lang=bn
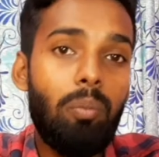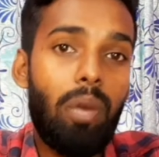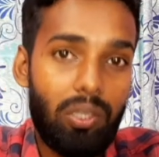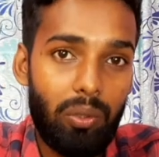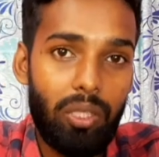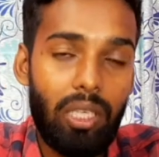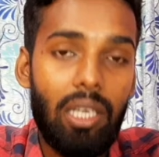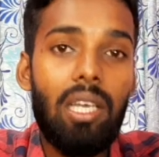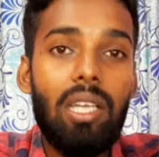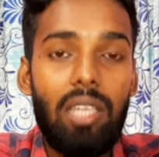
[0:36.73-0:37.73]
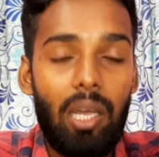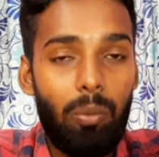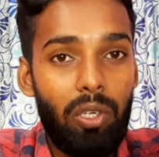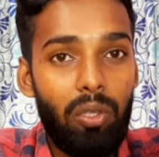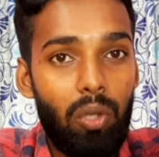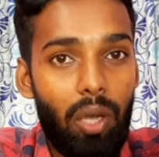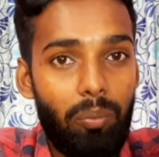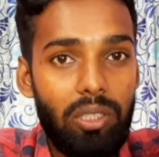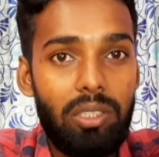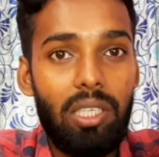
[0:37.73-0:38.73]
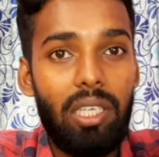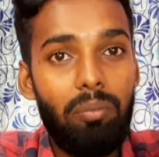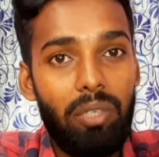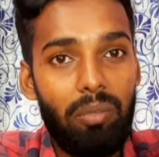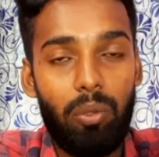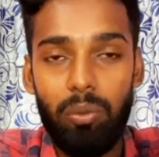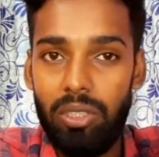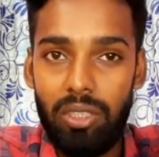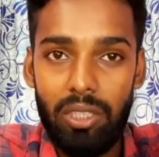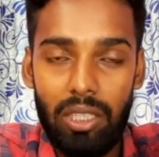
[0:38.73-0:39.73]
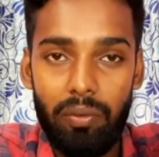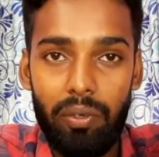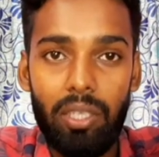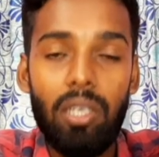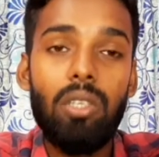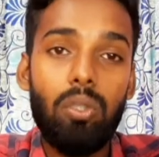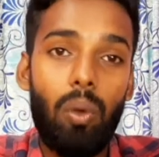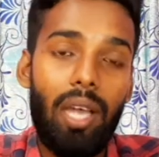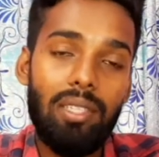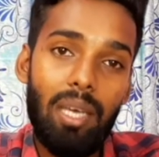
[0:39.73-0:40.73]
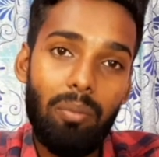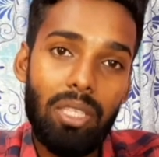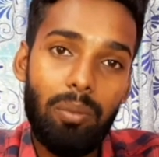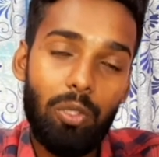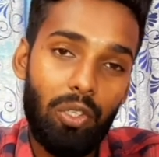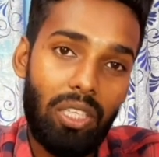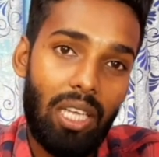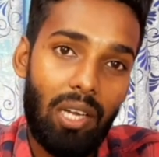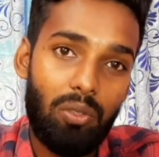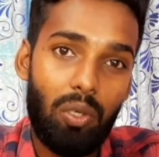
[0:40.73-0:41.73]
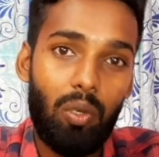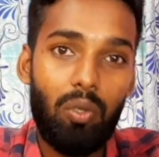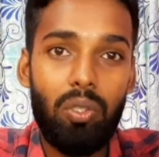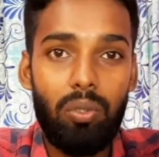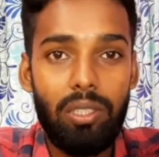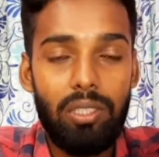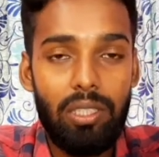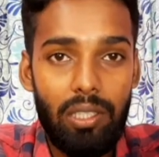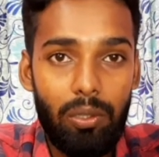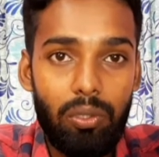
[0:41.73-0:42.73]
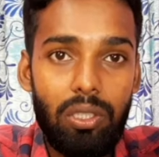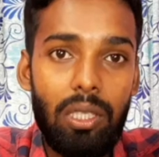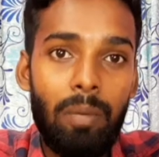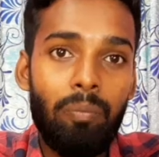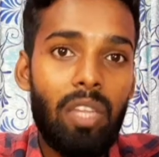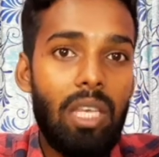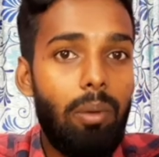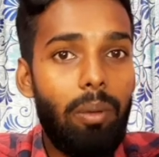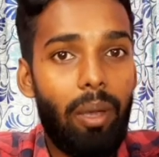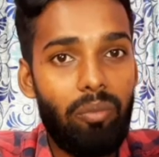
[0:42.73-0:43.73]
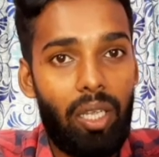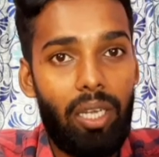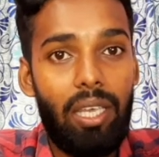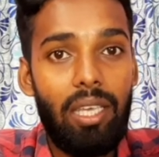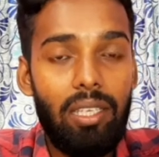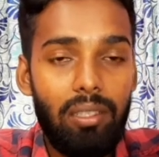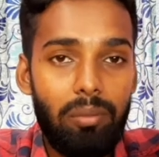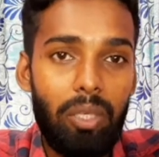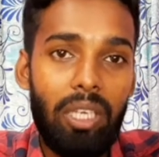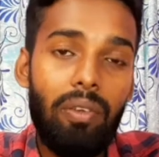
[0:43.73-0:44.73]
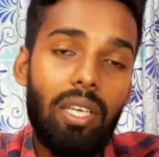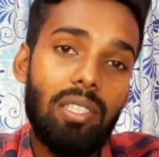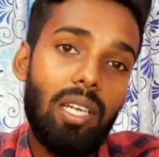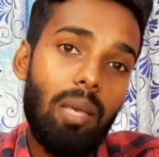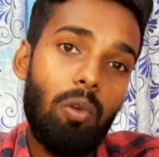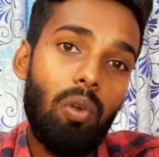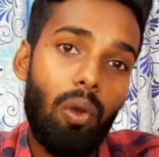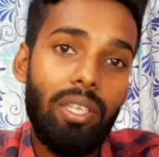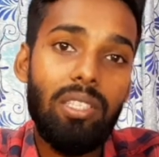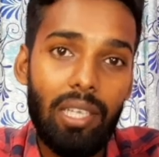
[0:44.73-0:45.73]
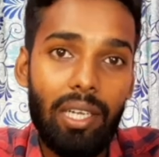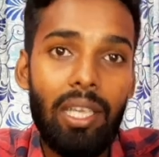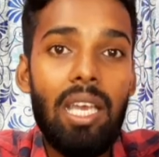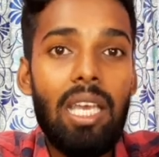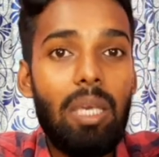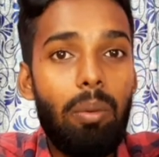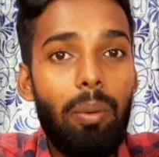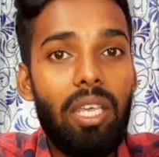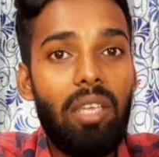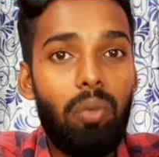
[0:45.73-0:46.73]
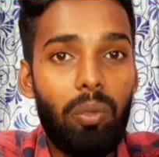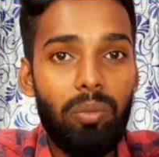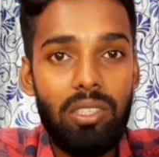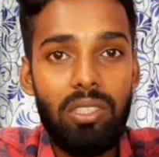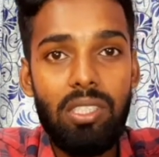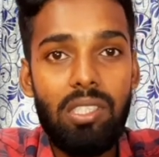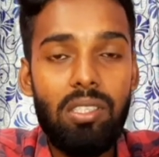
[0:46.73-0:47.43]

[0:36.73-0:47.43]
পাসওয়ার্ড দিয়ে তারপর কিন্তু আপনি সেই ইনফরমেশনটি দেখতে পারেন সো আজকে আমরা যে বিষয়টি নিয়ে আলোচনা করতে চলেছি সেটি হচ্ছে যে কিভাবে আপনারা এই ভেরিফিকেশান এবং লগ ইন ছাড়াই কীভাবে এই ইনফরমেশনটি জাস্ট